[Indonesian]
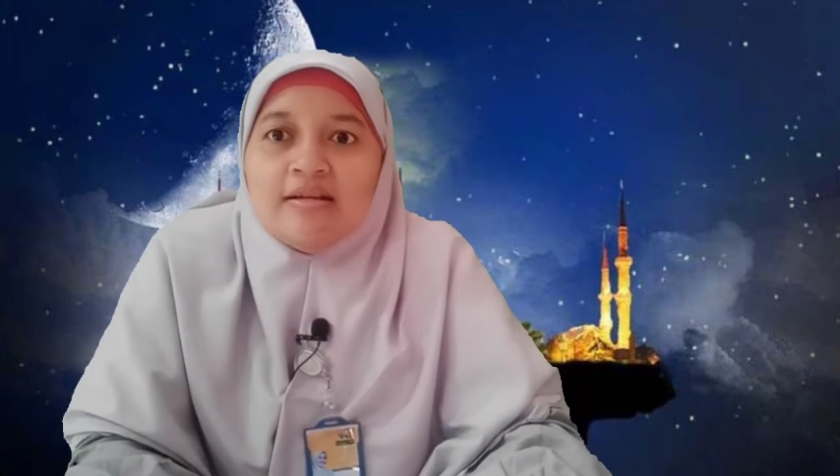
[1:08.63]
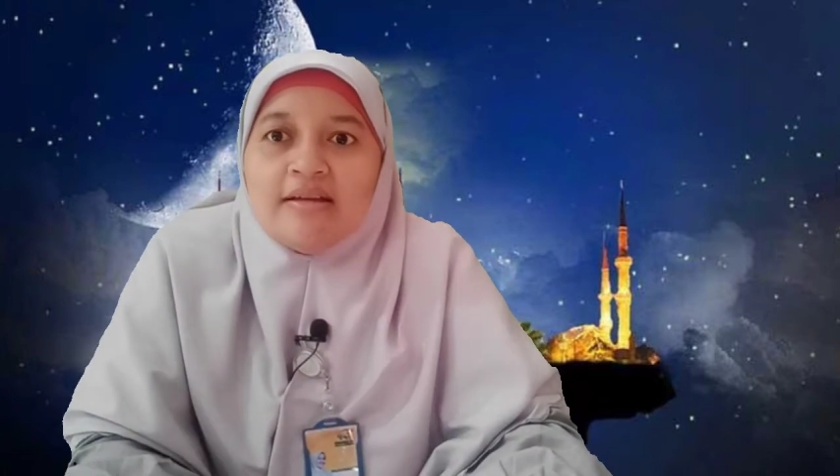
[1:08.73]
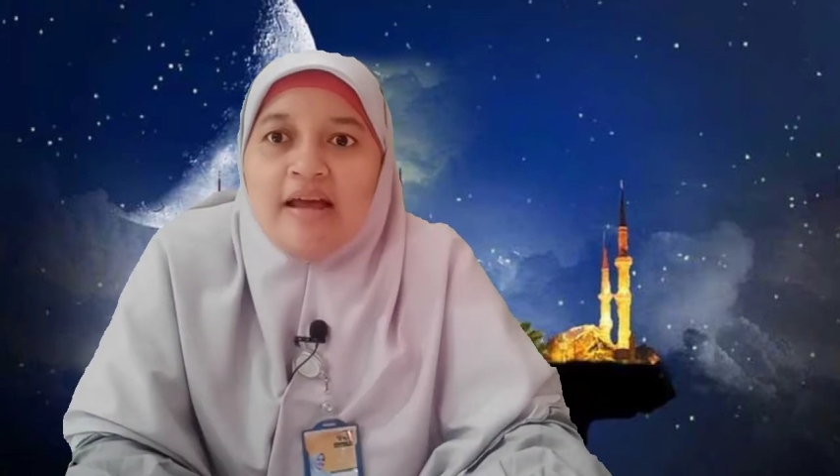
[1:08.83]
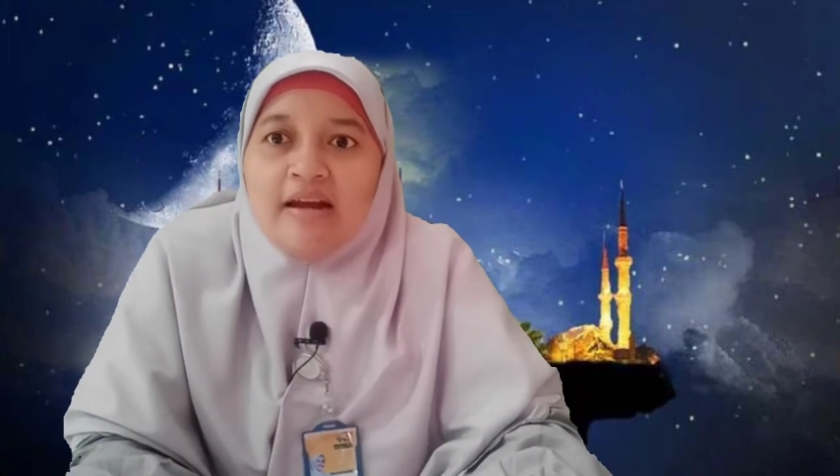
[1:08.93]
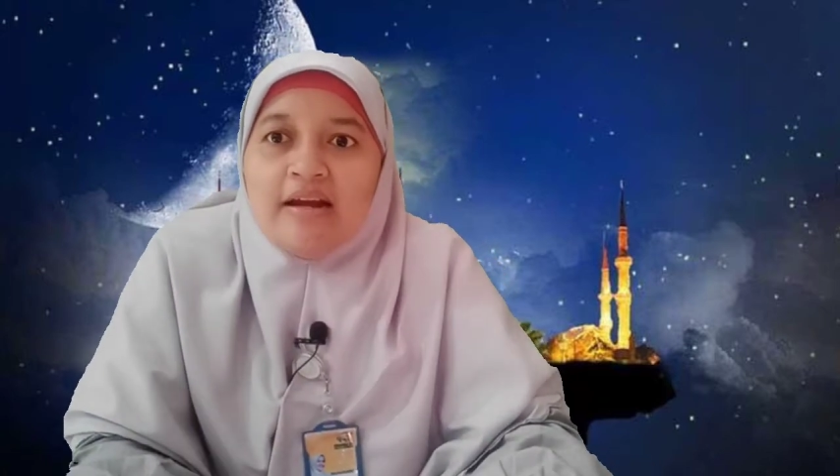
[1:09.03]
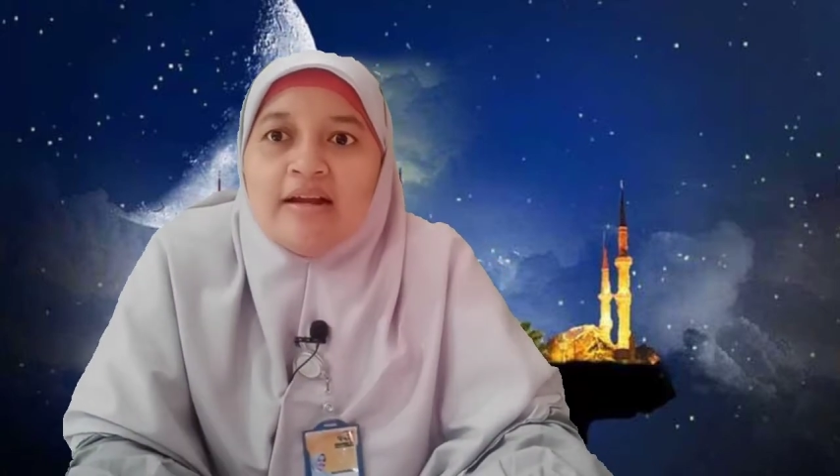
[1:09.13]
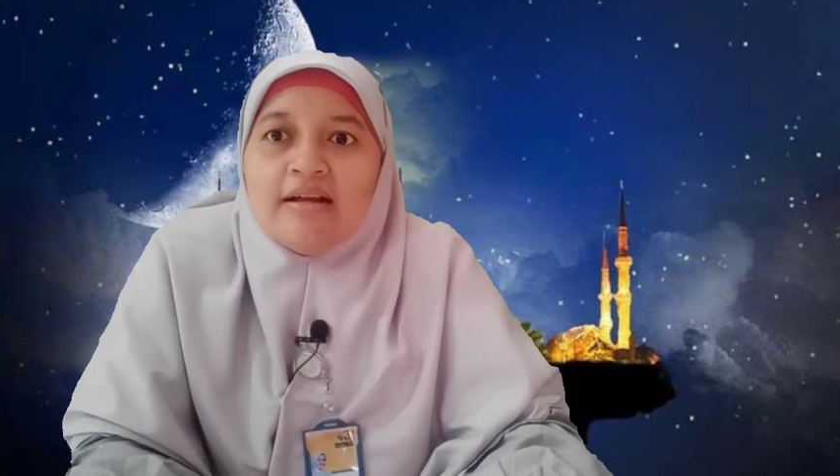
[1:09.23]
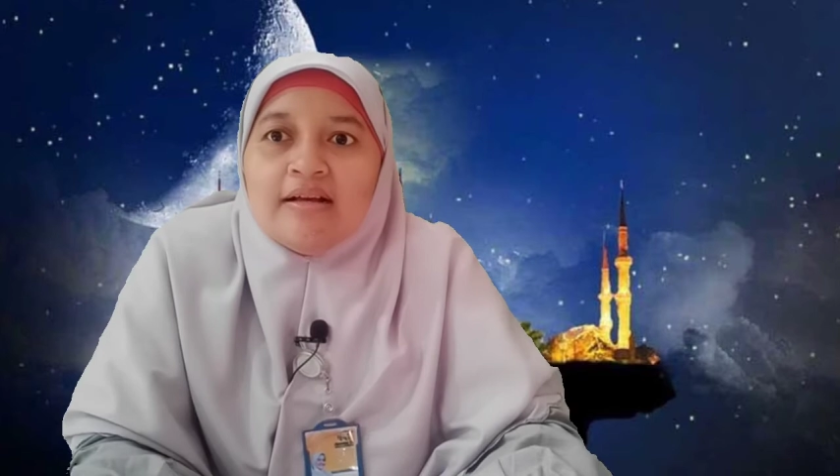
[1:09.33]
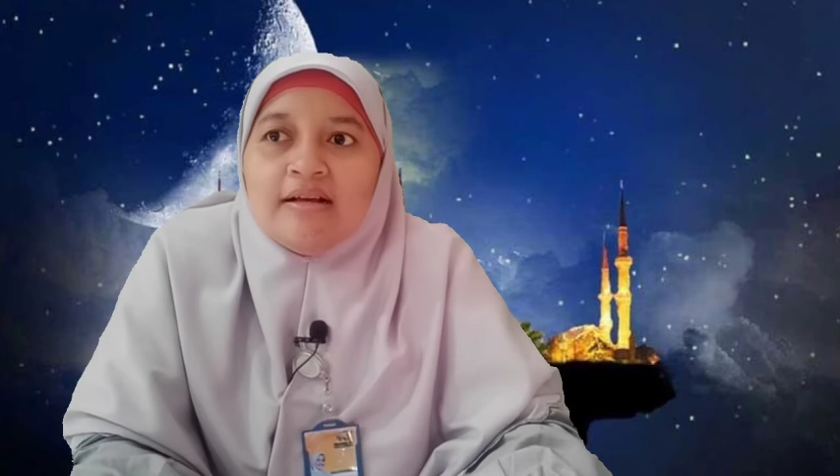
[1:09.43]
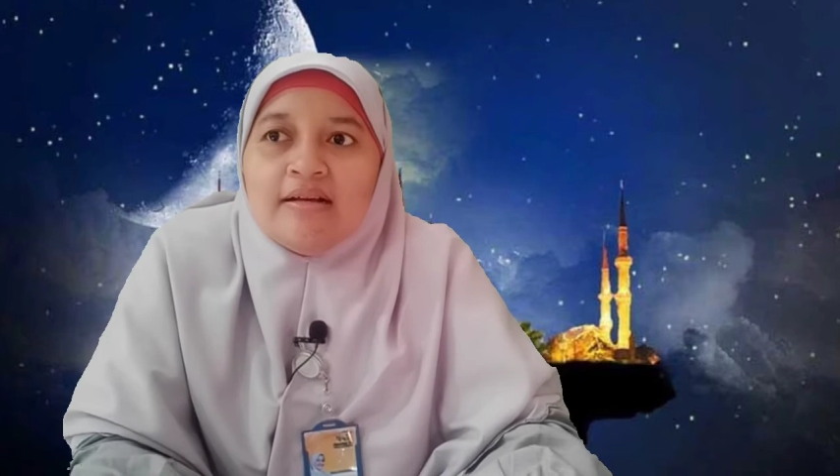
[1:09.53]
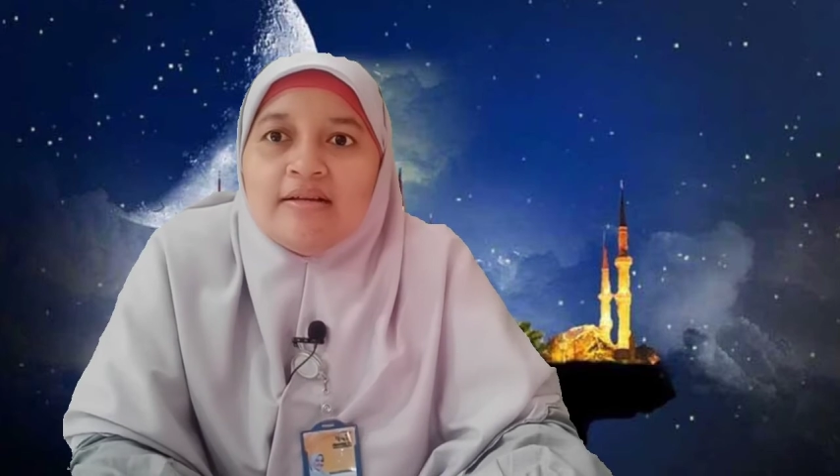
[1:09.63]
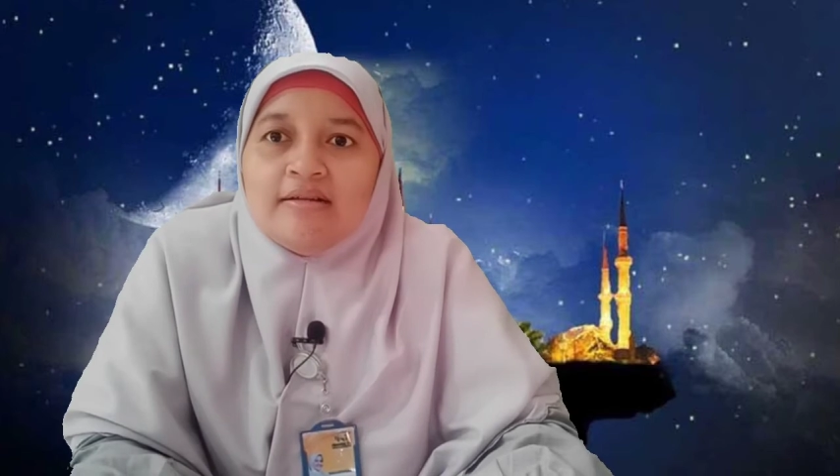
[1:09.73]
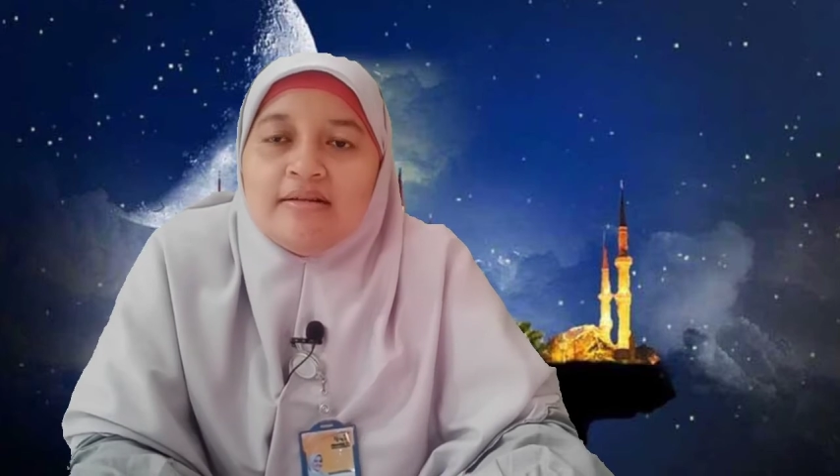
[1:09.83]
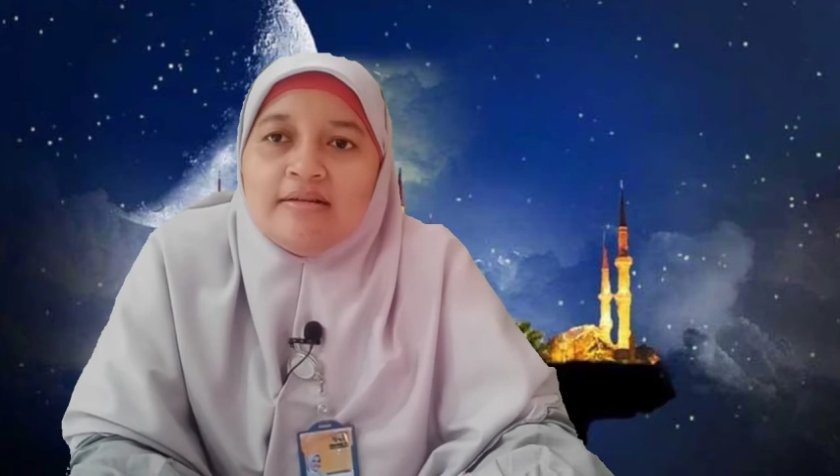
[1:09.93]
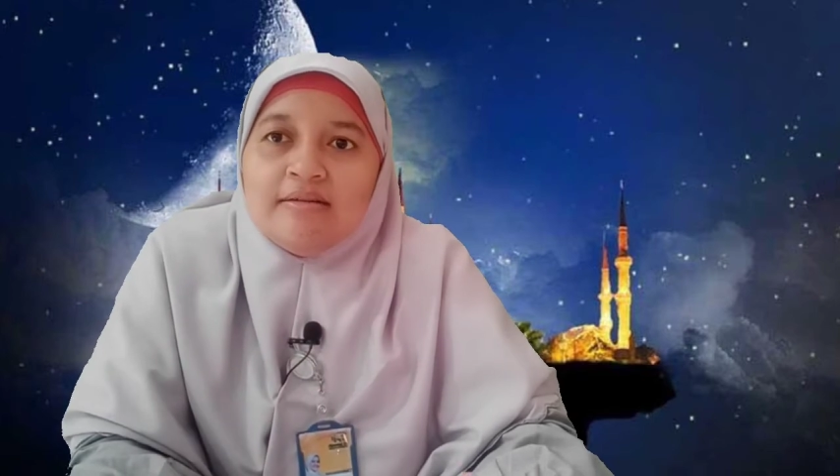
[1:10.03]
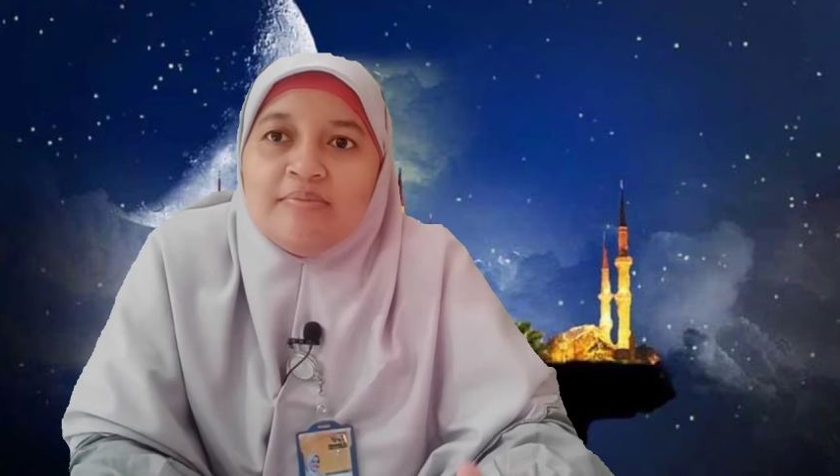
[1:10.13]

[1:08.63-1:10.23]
dan eh,